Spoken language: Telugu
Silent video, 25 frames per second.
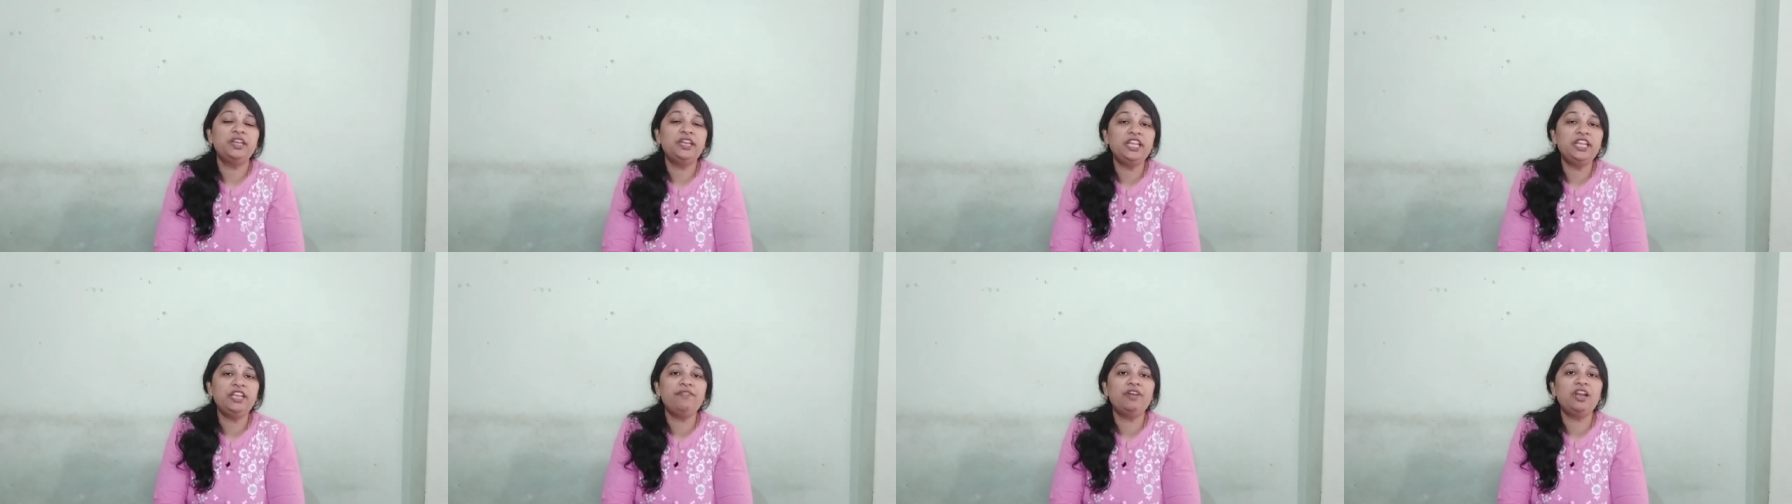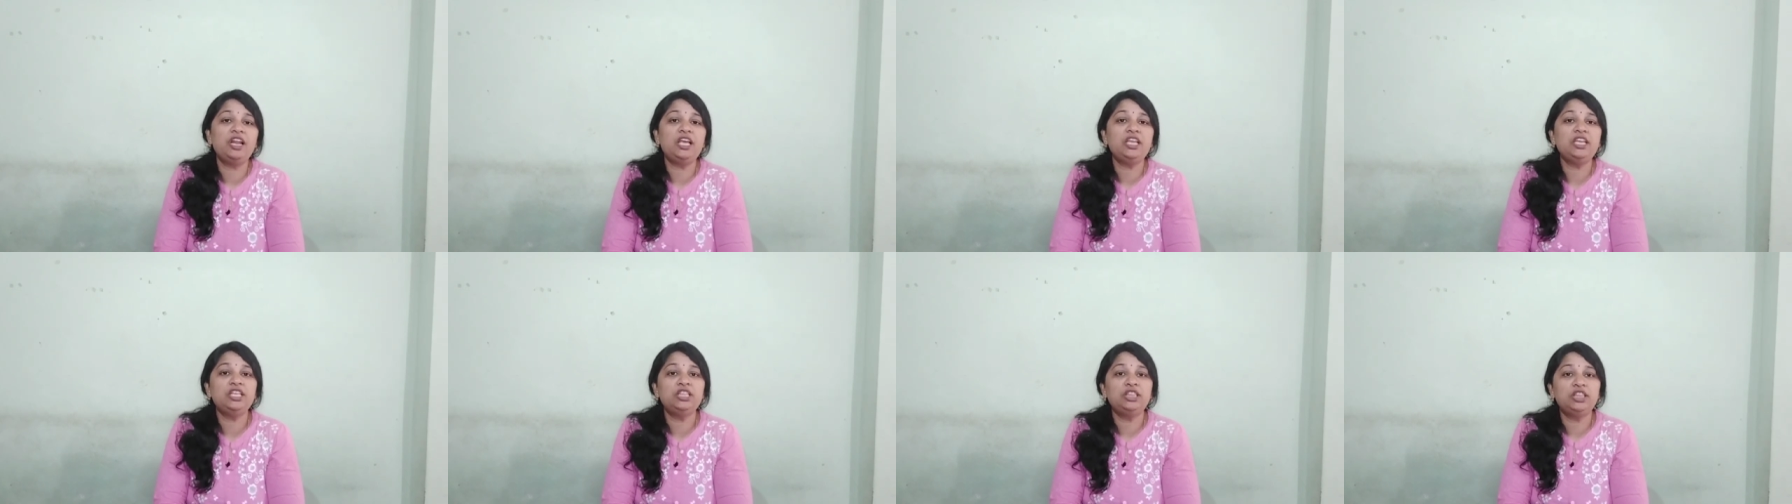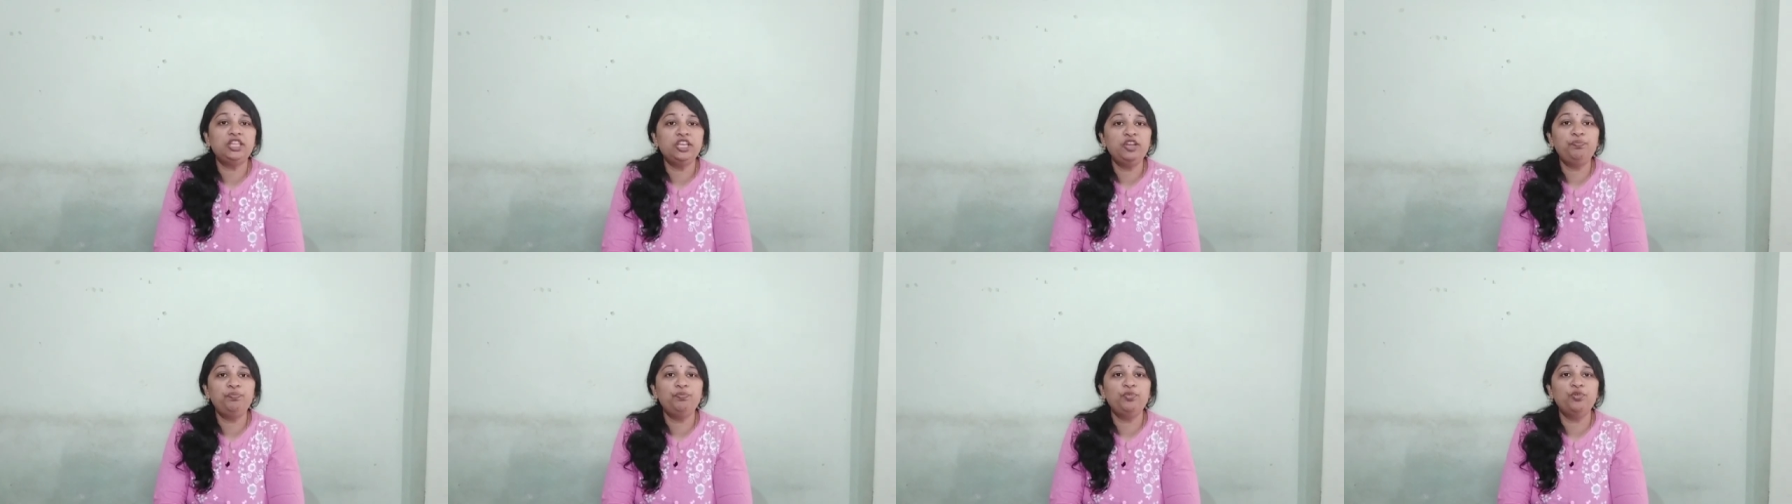ఇటీవల ఈ
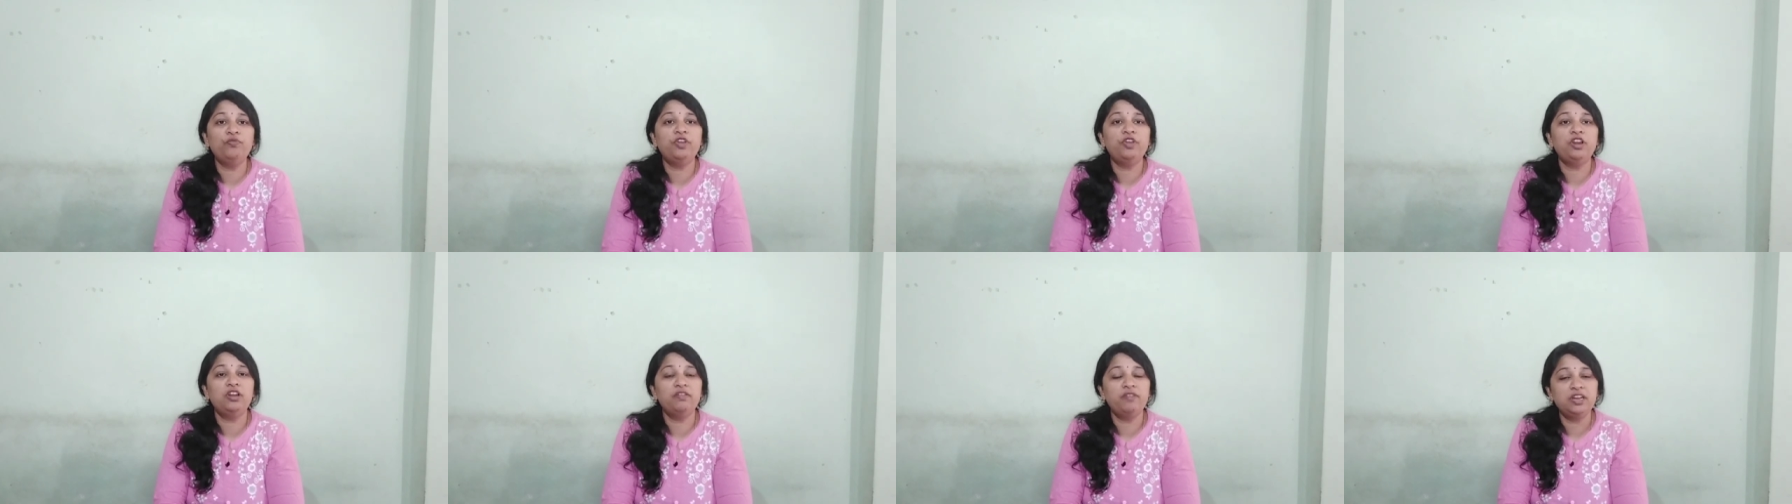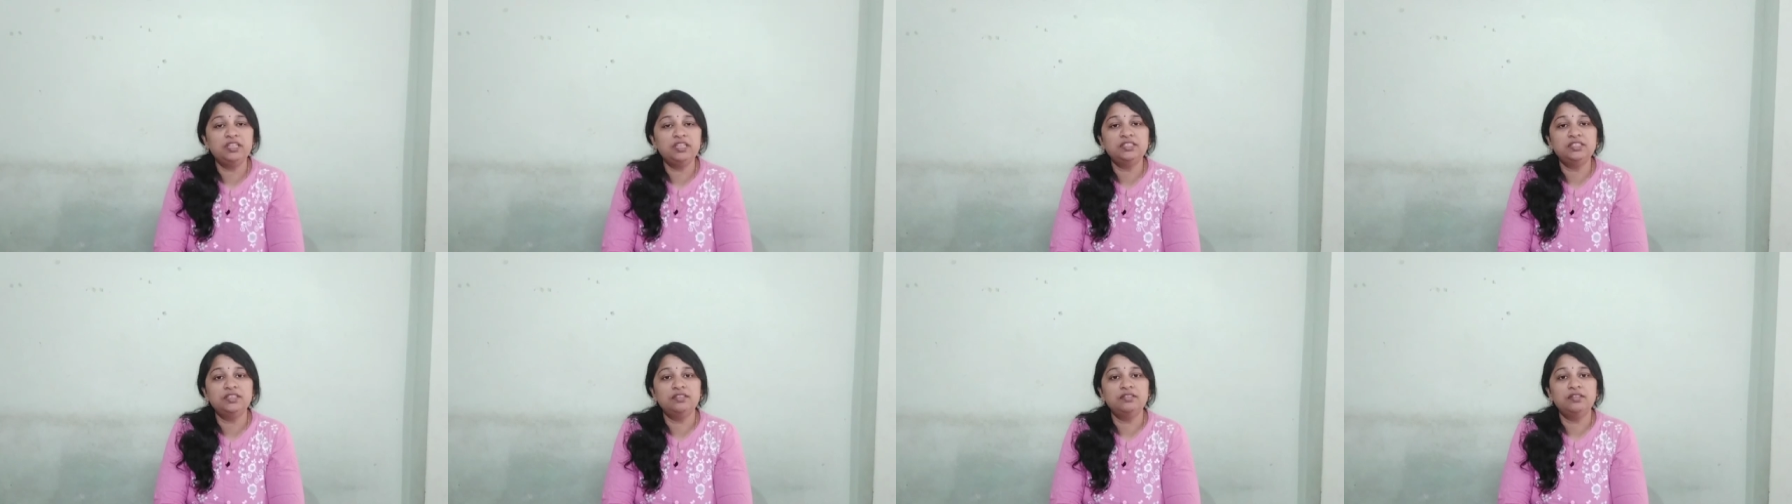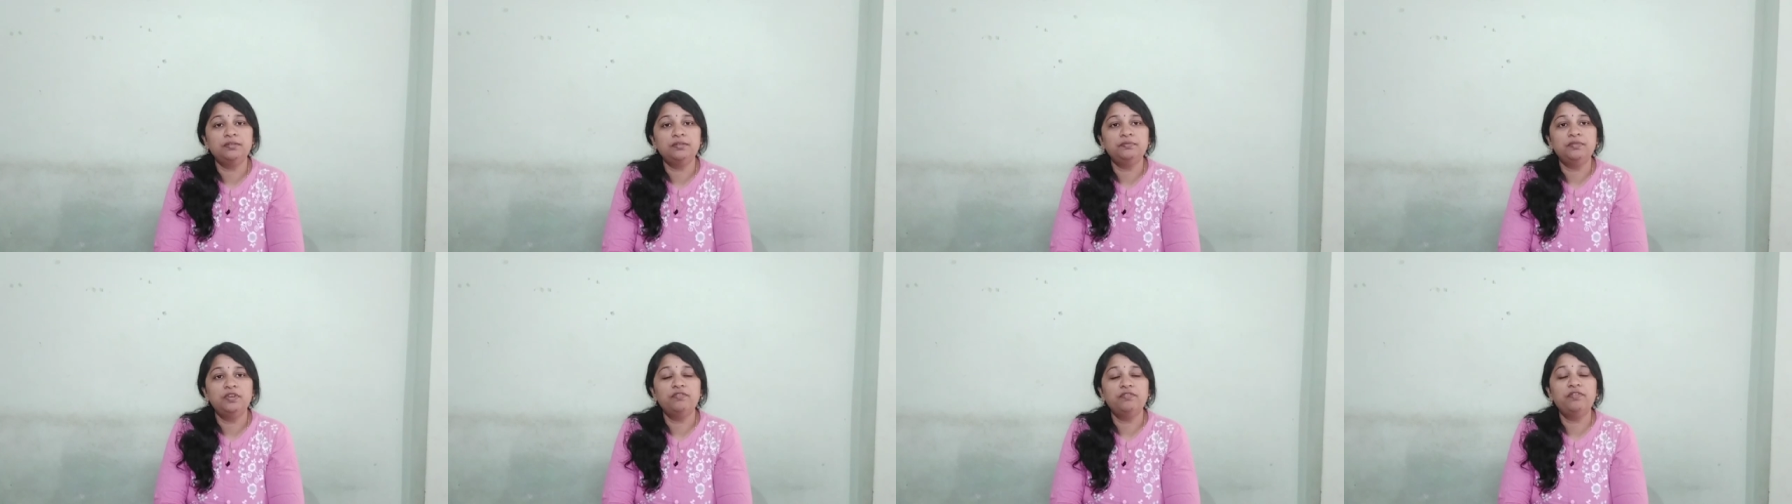తీర్పు వెలువరించింది